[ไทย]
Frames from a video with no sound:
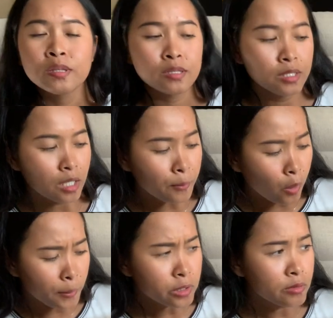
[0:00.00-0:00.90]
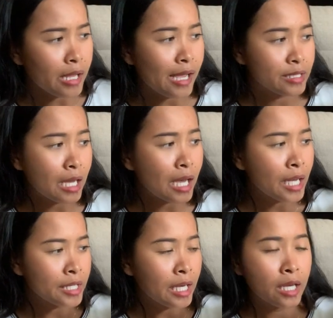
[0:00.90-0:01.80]
คือเขาบอกมันดูแลง่า
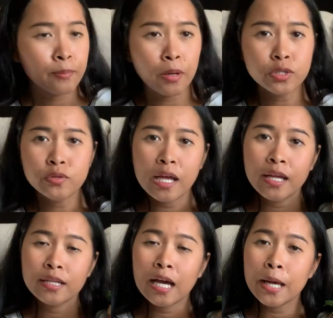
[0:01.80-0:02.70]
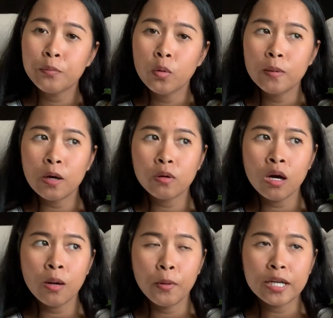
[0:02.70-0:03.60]
ยไงพอดูแลง่ายปุ๊บเรา
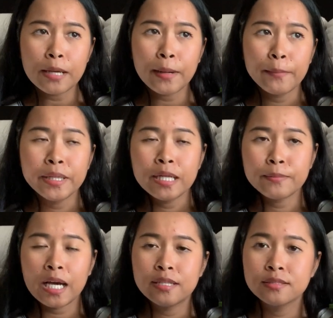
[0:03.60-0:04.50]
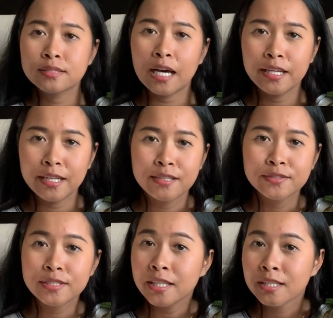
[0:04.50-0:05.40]
ก็พอได้มาไม่ได้ทำการศึกษาใดๆ
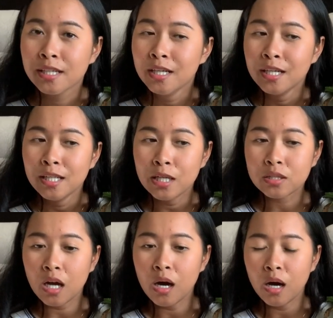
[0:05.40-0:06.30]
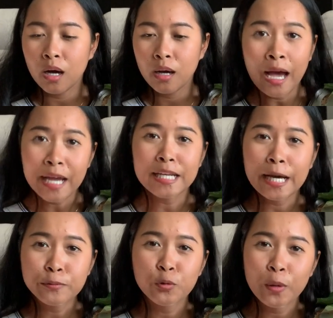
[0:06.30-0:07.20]
ทั้งสิ้นแล้วก็ให้
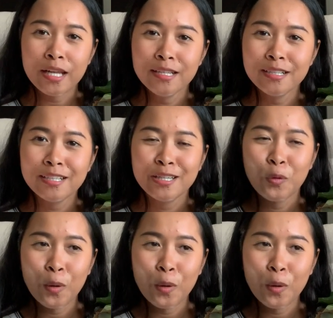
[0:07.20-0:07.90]
น้ำทุกวันเลยวัน